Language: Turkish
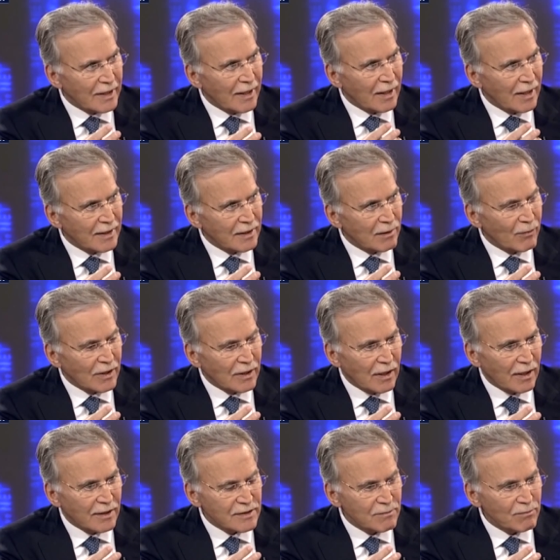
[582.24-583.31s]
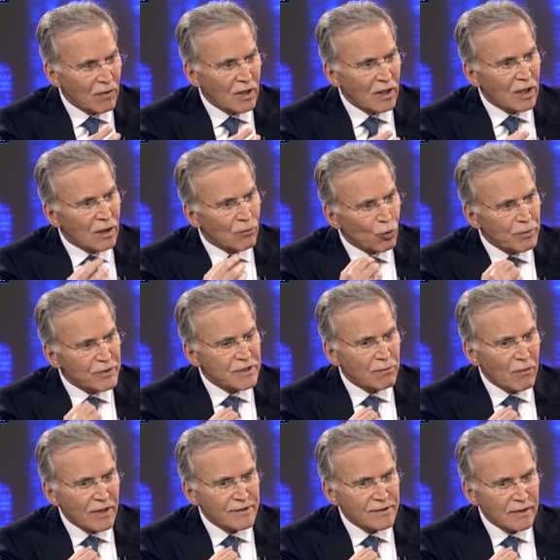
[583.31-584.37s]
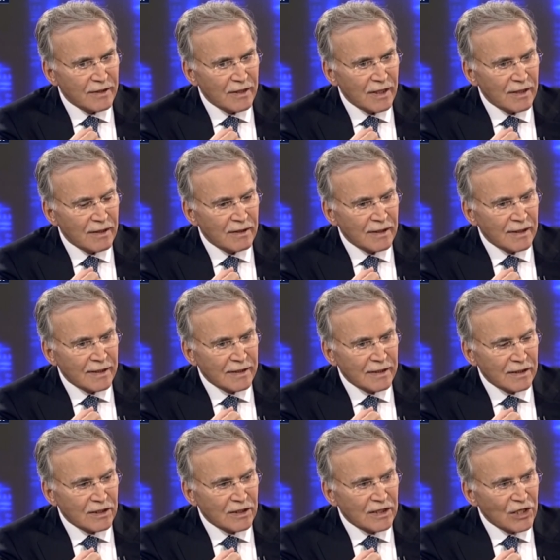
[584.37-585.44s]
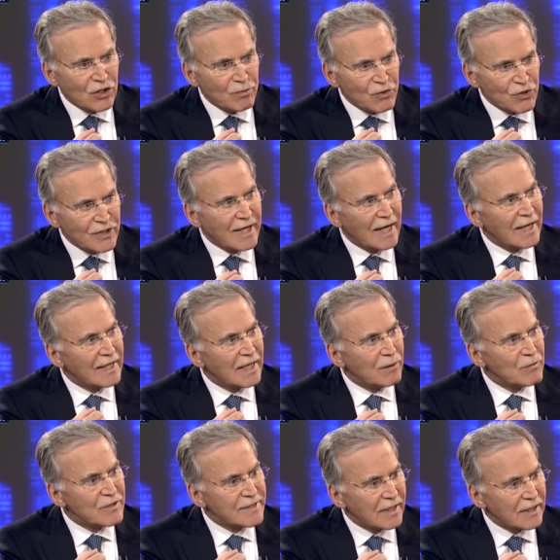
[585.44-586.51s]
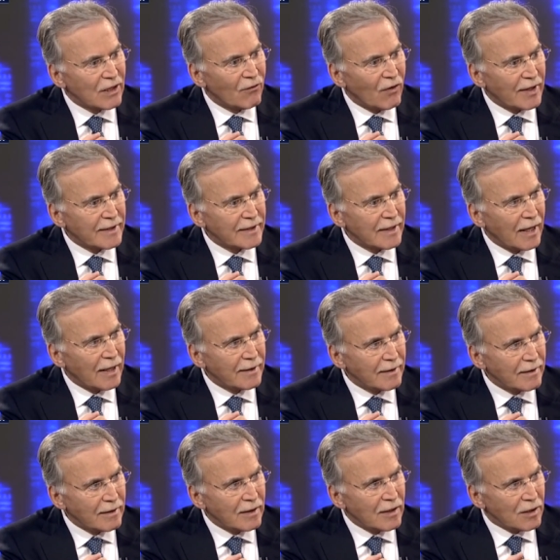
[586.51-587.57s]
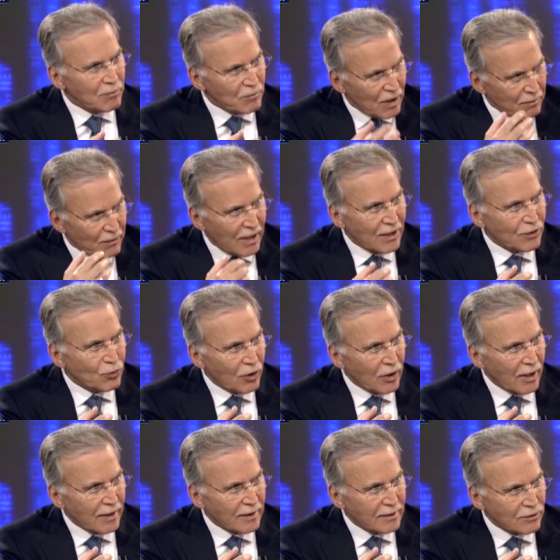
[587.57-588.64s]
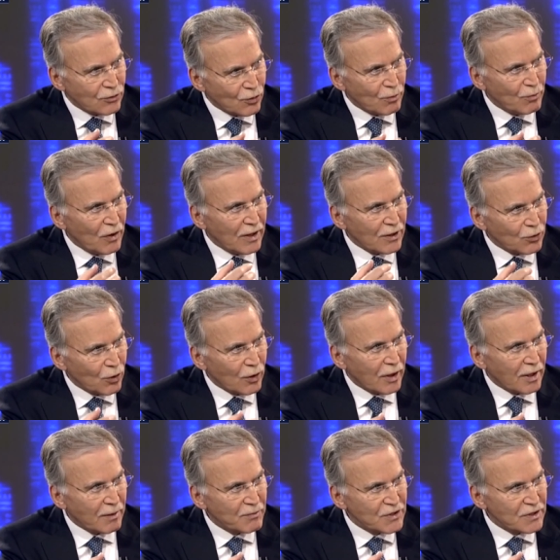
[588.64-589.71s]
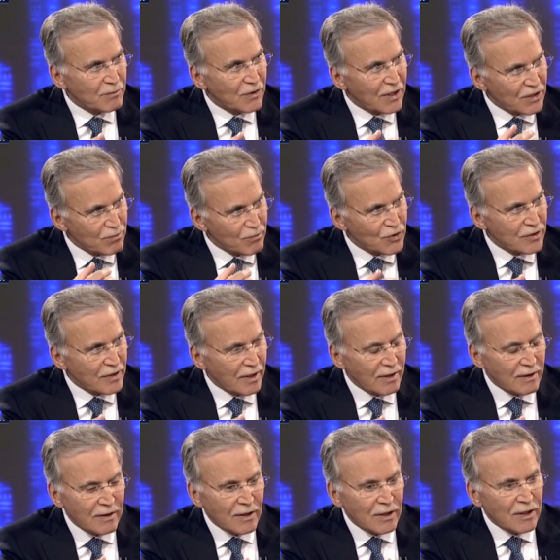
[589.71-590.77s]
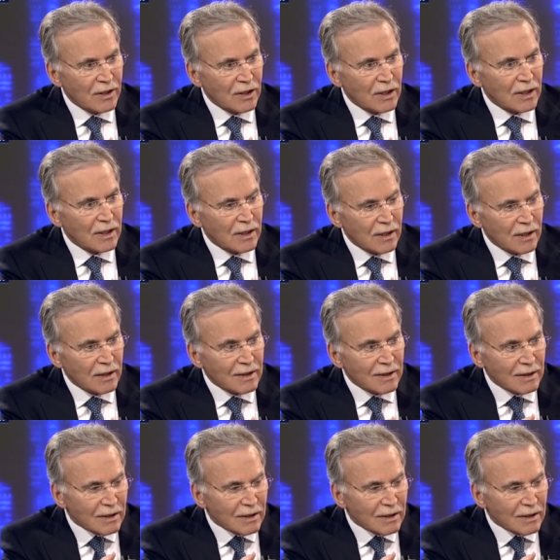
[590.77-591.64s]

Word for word: değerlendirmek lazım. Bu bizim aslında e, geçmiş geleneğimizde de var. Yani millet olarak, Türk milleti olarak bizim geçmişte e, e